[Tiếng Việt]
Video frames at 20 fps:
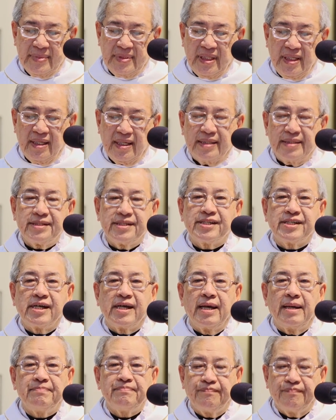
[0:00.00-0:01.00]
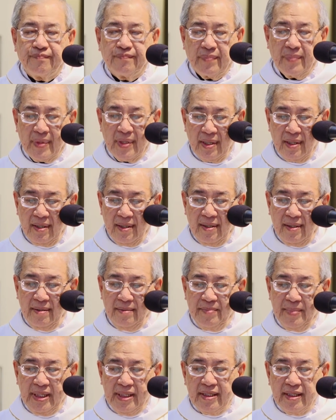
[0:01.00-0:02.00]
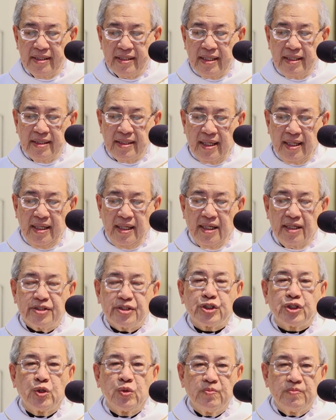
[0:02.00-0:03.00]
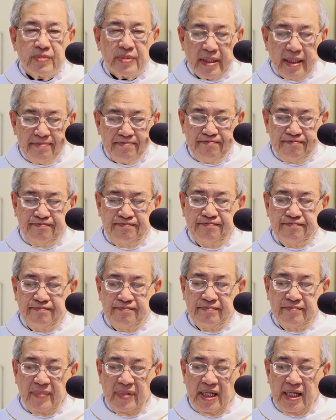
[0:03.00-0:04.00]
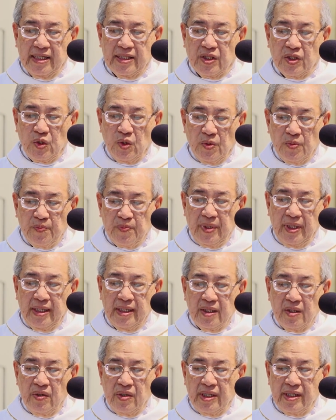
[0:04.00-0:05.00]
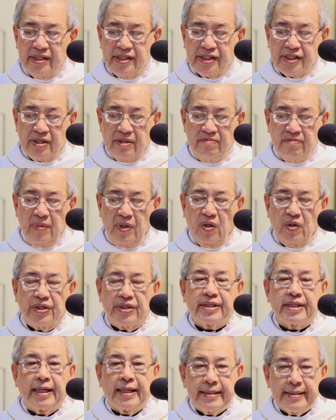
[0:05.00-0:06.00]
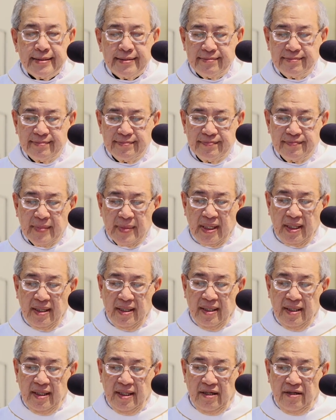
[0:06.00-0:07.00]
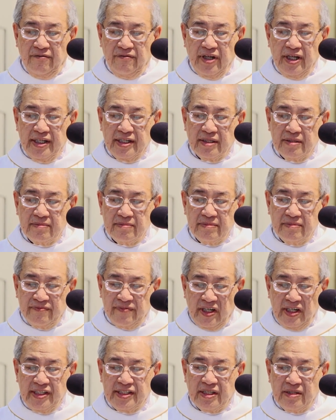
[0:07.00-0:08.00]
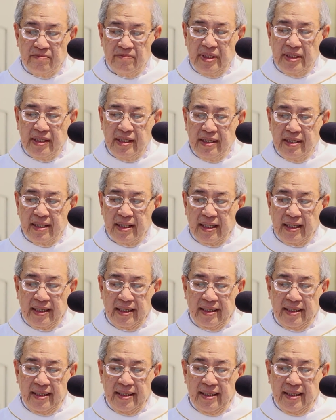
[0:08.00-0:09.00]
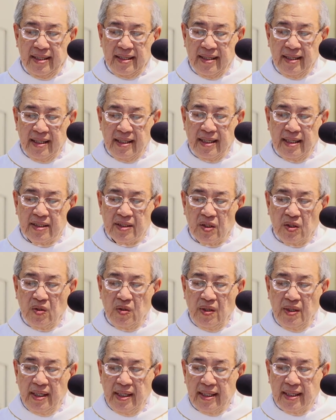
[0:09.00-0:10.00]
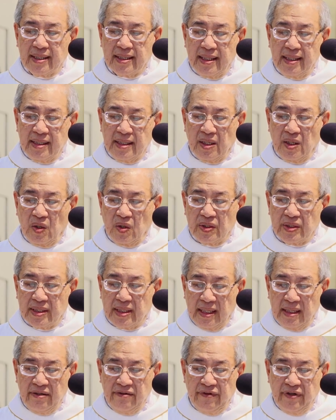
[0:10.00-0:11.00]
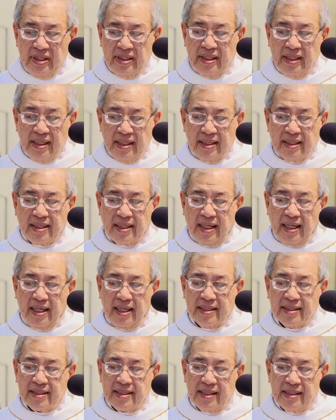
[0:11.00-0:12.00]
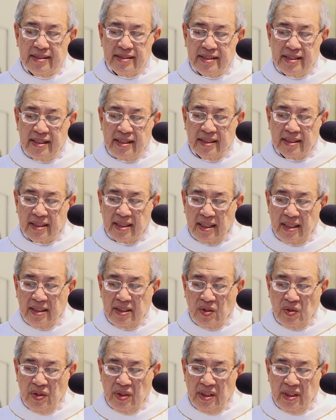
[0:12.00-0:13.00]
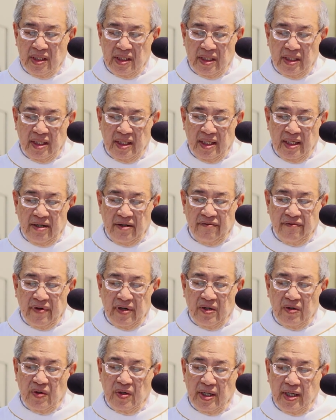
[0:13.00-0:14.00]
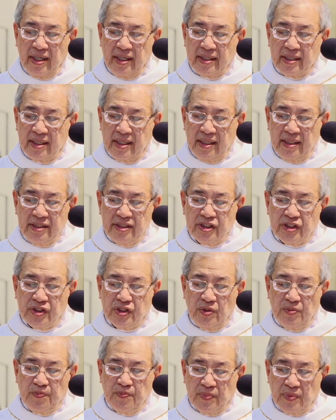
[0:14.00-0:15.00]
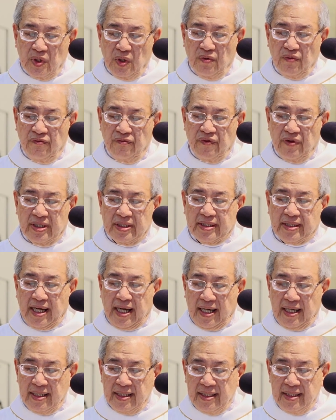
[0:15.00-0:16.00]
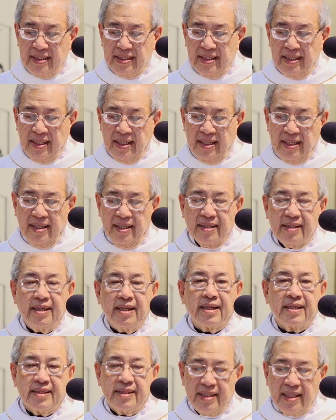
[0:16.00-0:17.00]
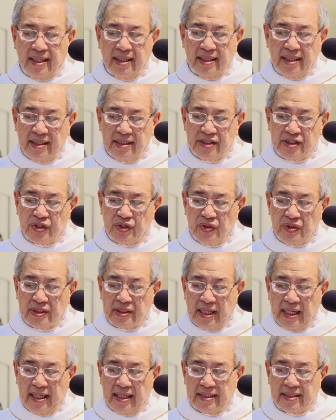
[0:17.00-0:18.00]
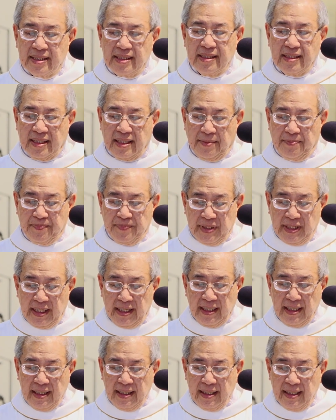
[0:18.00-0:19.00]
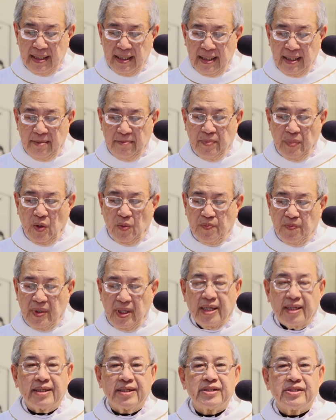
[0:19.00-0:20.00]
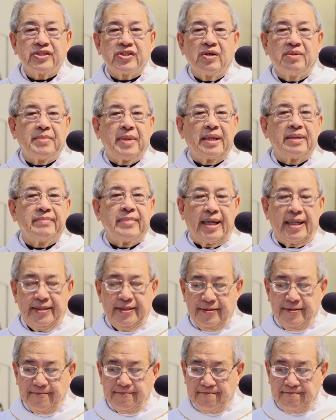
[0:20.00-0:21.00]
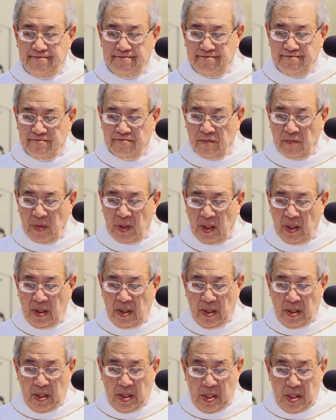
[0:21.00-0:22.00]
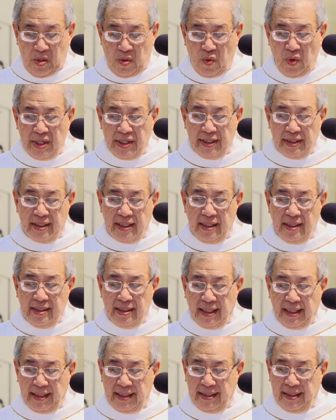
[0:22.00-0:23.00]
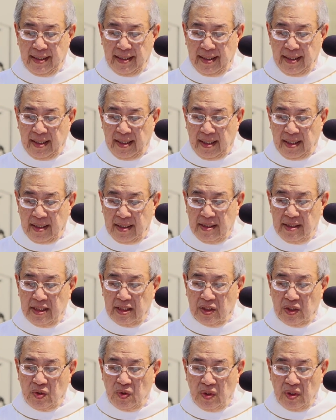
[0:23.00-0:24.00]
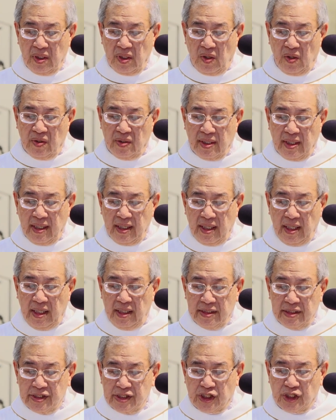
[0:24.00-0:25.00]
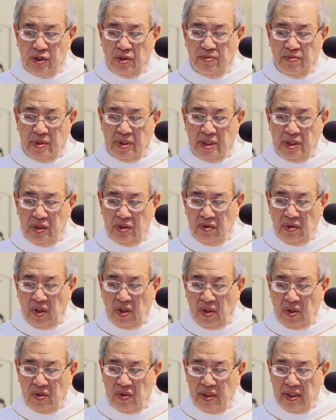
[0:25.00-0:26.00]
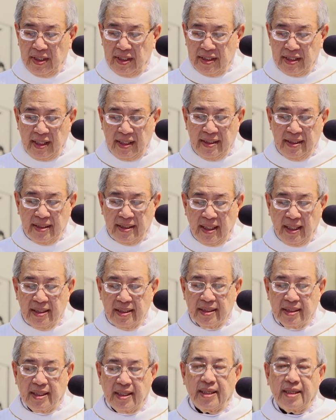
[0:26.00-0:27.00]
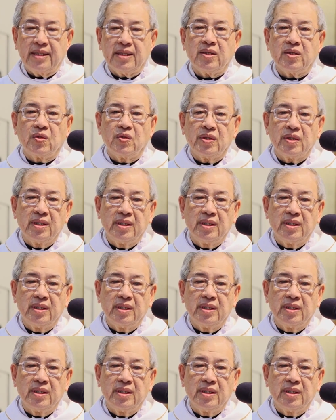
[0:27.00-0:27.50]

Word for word: Thưa anh chị em Bí tích Thánh Thể là trung tâm Và là tột đỉnh của đời sống hội thánh Vì trong, vì trong bí tích này Đức Kitô liên kết hội thánh với tất cả các chi thể của người Vào hy tế chúc tụng và tạ ơn Được dâng lên Chúa Cha trên thập giá một lần cho mãi mãi qua hy tế này người tuôn đổ các ân sủng cứu độ trên thân thể của